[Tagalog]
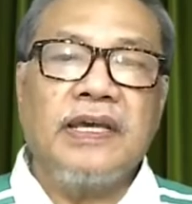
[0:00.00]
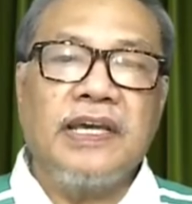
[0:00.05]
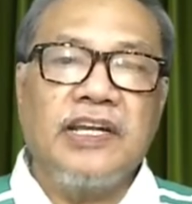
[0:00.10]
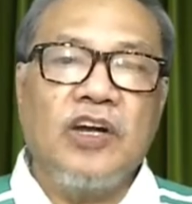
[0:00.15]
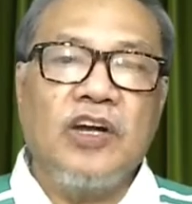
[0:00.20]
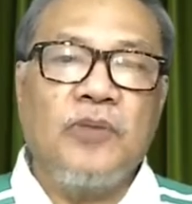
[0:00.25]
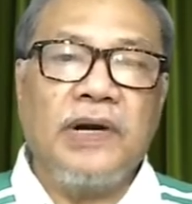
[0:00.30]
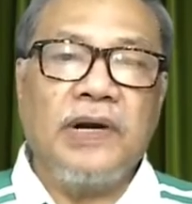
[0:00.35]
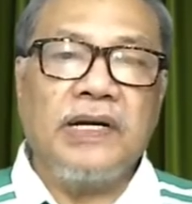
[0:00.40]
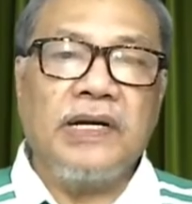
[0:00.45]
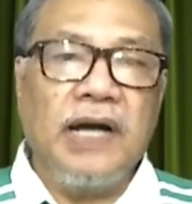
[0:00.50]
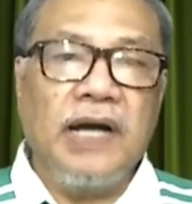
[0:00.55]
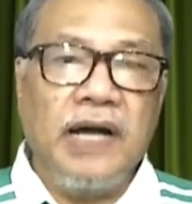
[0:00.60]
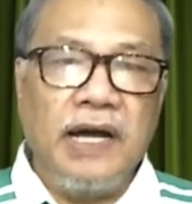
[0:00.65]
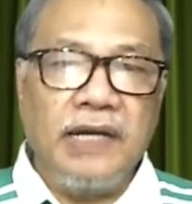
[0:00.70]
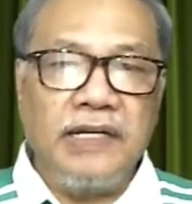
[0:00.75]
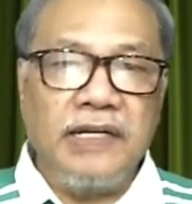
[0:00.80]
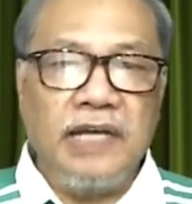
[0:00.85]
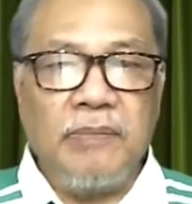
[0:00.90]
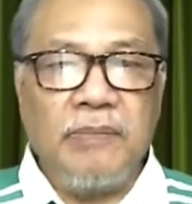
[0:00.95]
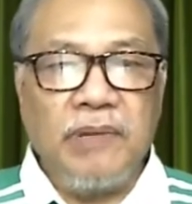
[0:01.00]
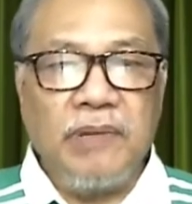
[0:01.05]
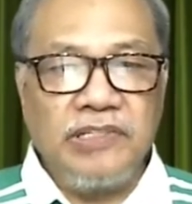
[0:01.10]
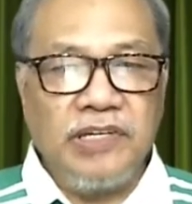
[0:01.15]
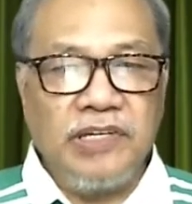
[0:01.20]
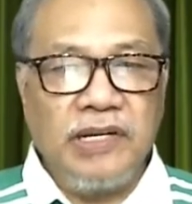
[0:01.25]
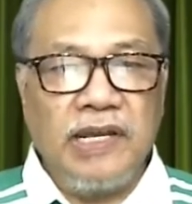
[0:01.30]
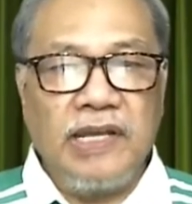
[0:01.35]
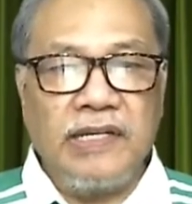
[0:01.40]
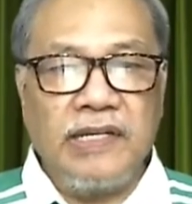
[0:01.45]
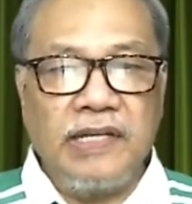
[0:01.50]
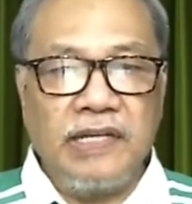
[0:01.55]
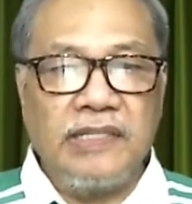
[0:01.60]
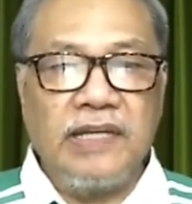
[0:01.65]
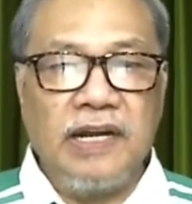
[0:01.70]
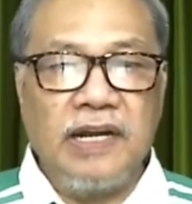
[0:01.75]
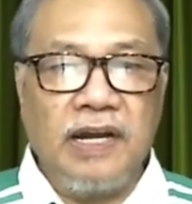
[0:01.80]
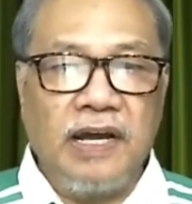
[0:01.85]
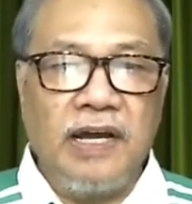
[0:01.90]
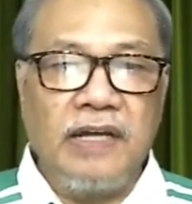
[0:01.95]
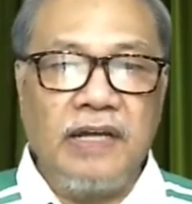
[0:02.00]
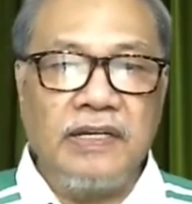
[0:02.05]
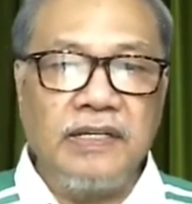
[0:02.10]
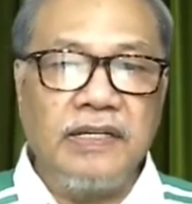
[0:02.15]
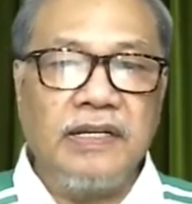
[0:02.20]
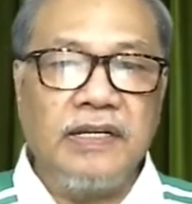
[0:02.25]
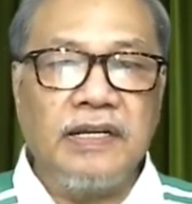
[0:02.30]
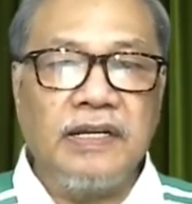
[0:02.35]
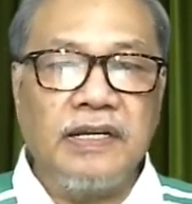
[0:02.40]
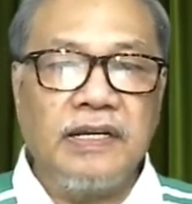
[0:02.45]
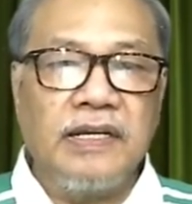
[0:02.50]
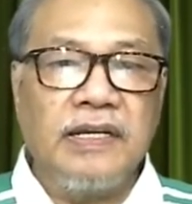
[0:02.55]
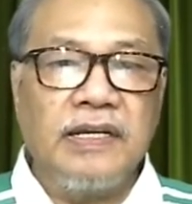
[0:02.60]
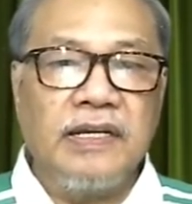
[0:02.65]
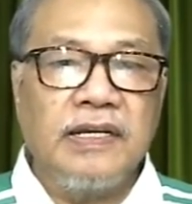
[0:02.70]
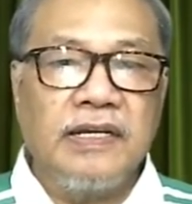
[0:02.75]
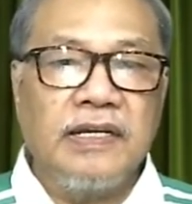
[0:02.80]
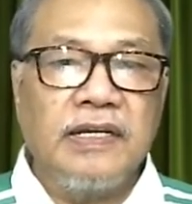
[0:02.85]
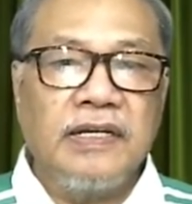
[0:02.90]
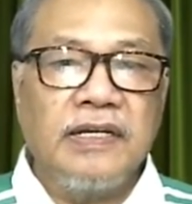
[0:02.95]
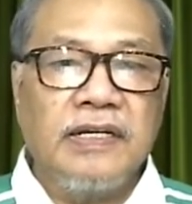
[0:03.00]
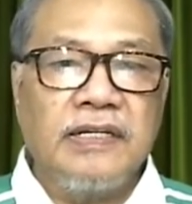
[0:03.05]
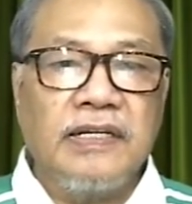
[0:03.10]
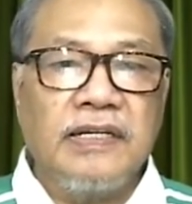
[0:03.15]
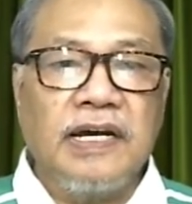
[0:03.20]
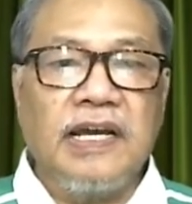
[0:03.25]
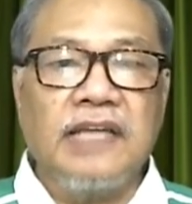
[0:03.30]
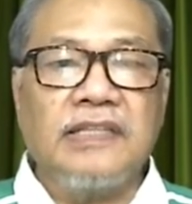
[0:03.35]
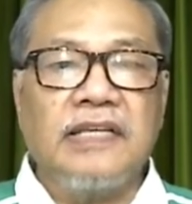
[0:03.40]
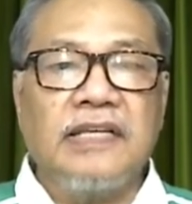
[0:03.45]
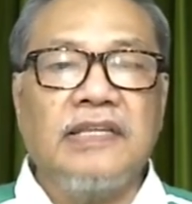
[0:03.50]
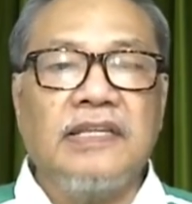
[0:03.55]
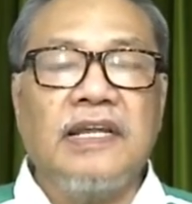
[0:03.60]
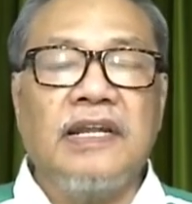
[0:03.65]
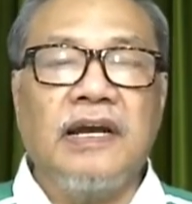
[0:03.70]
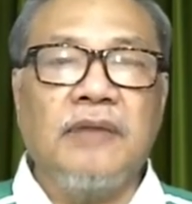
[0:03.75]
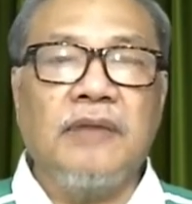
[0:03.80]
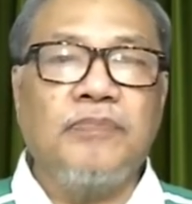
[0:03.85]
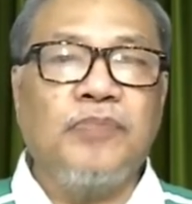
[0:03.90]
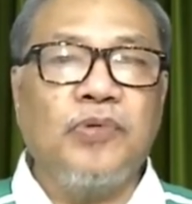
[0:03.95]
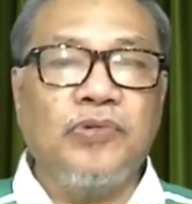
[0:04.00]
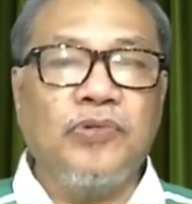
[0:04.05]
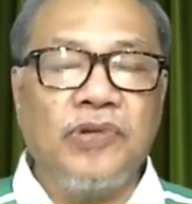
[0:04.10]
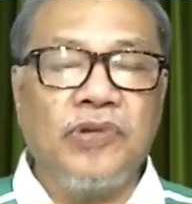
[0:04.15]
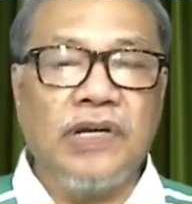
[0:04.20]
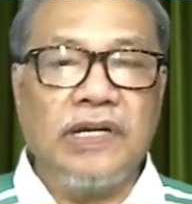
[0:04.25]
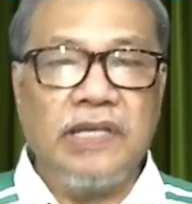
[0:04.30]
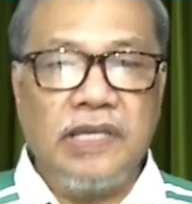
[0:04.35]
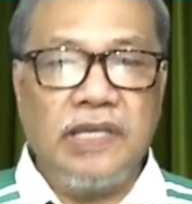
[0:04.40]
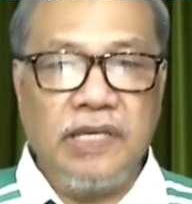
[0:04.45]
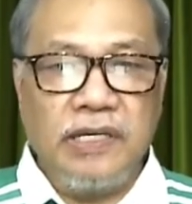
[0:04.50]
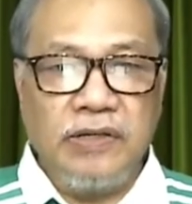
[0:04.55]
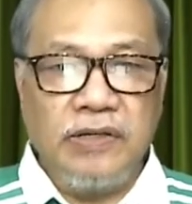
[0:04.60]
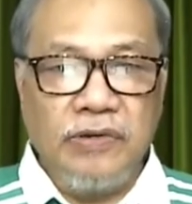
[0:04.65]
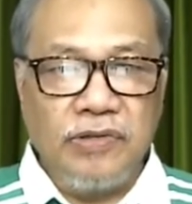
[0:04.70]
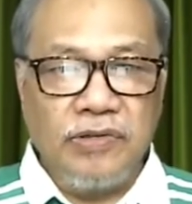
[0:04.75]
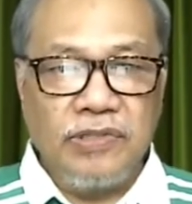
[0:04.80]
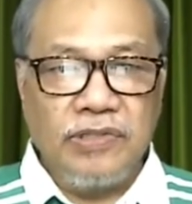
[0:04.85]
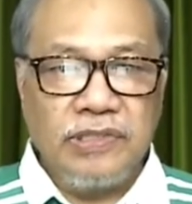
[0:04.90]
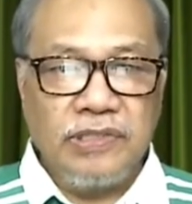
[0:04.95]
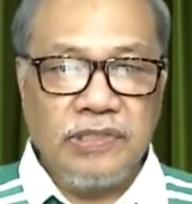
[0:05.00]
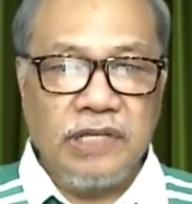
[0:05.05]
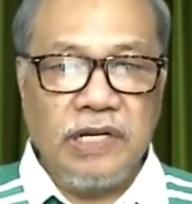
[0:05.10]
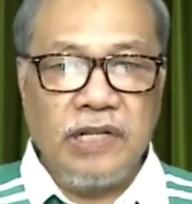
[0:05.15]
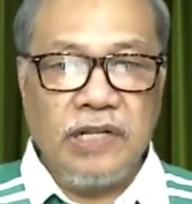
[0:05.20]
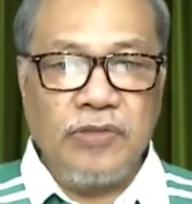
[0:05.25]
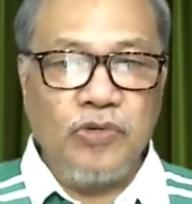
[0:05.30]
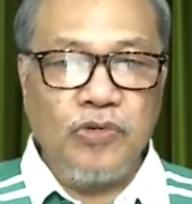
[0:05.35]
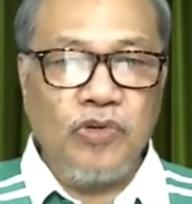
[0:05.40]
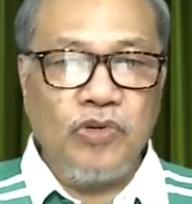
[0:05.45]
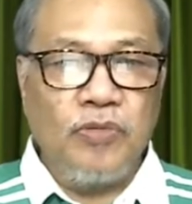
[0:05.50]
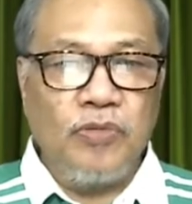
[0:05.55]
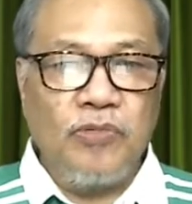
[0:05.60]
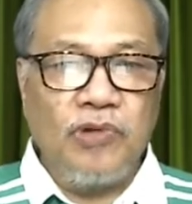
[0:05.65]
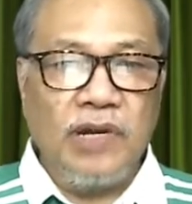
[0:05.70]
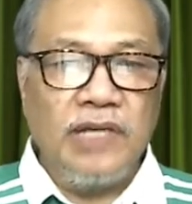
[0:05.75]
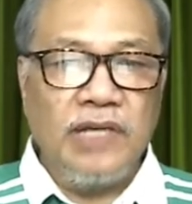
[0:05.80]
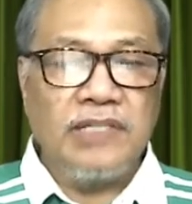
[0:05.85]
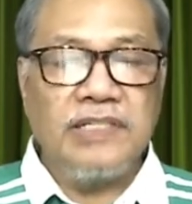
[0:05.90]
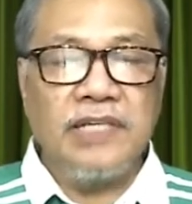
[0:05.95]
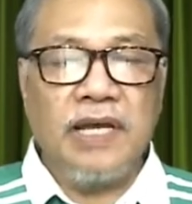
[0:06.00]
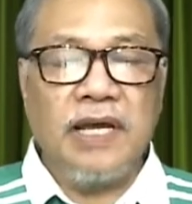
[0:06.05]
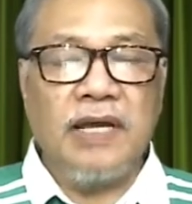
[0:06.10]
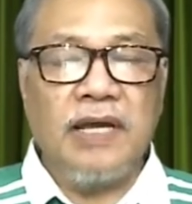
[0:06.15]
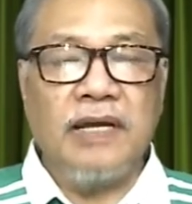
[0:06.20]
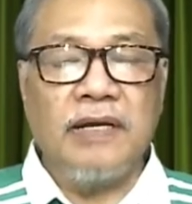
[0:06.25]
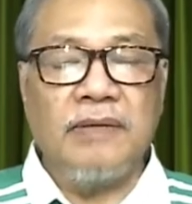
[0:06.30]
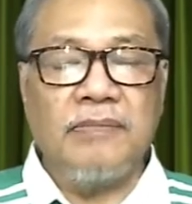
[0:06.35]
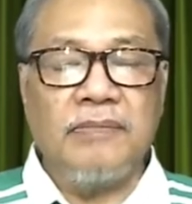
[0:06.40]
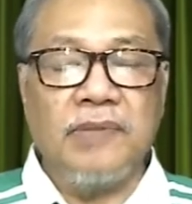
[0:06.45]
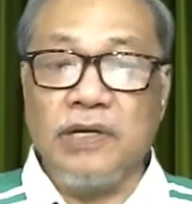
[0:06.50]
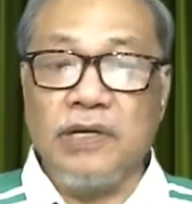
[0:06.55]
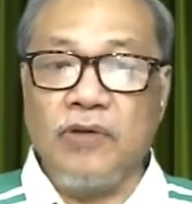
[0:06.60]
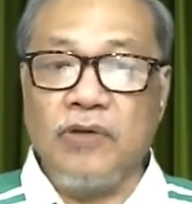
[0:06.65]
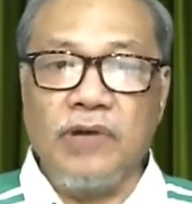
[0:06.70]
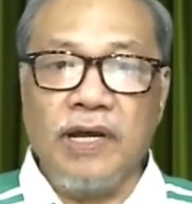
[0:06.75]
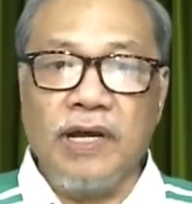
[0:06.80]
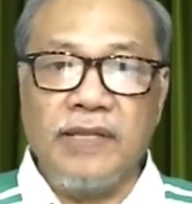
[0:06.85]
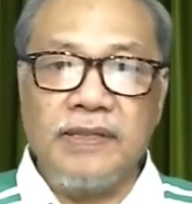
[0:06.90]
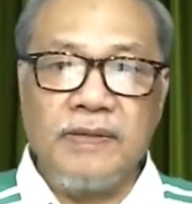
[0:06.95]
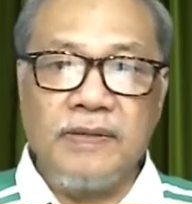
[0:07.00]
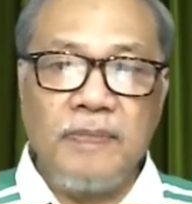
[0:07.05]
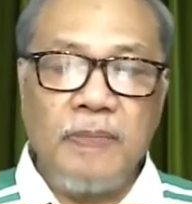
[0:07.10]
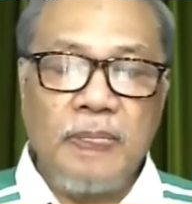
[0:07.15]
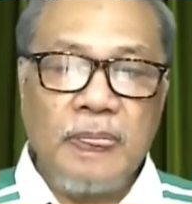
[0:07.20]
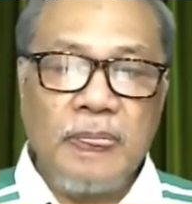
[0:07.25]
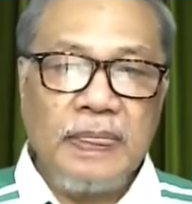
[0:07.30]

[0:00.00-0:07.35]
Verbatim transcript: Kinaumagahan habang sila ay nagdaraan, nakita nilang puno ng igos na natuyo mula sa mga ugat.